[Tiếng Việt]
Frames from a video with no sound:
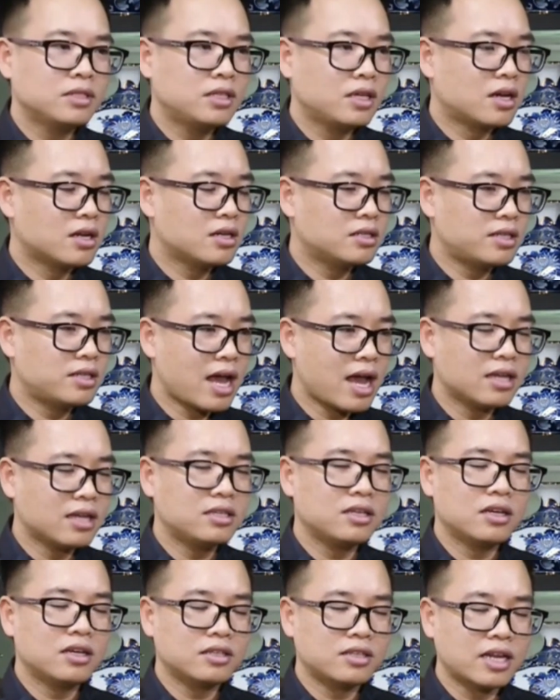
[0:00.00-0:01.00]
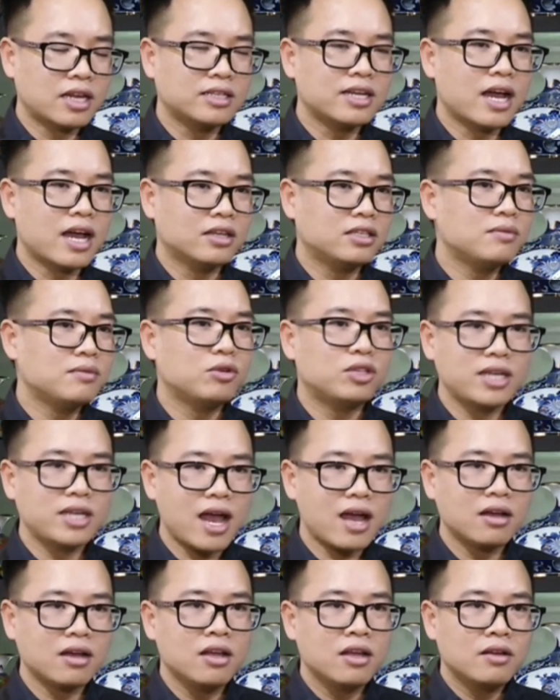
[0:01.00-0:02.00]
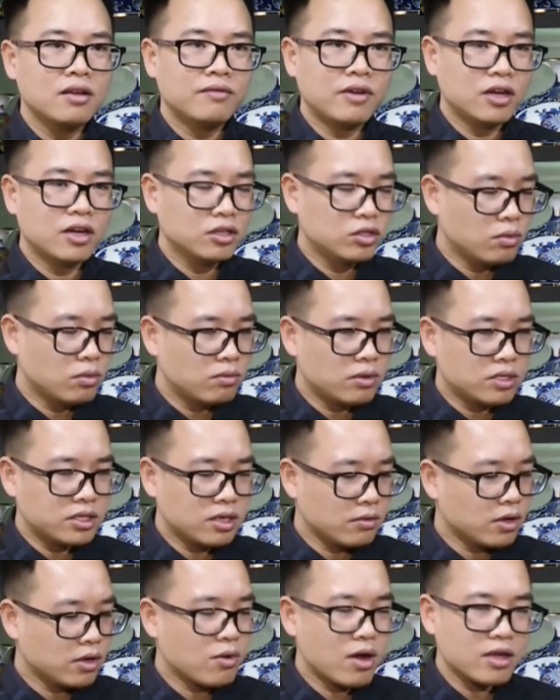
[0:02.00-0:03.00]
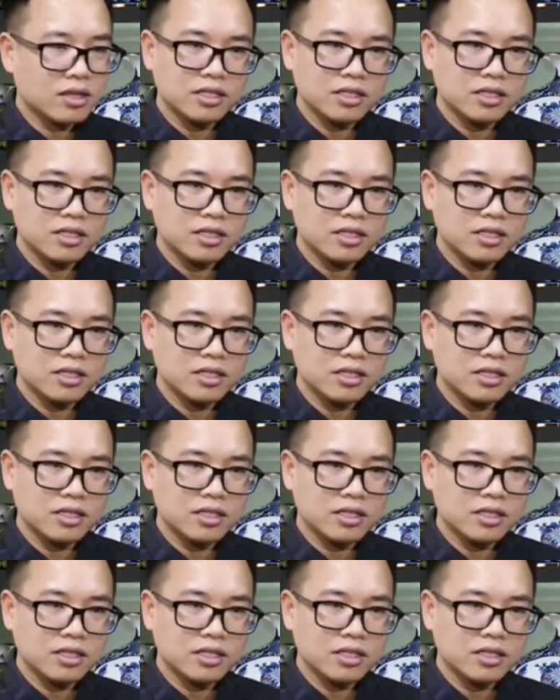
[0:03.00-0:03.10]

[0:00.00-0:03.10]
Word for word: chỉ cần dài dàn trải trên một trang và người dùng trong cái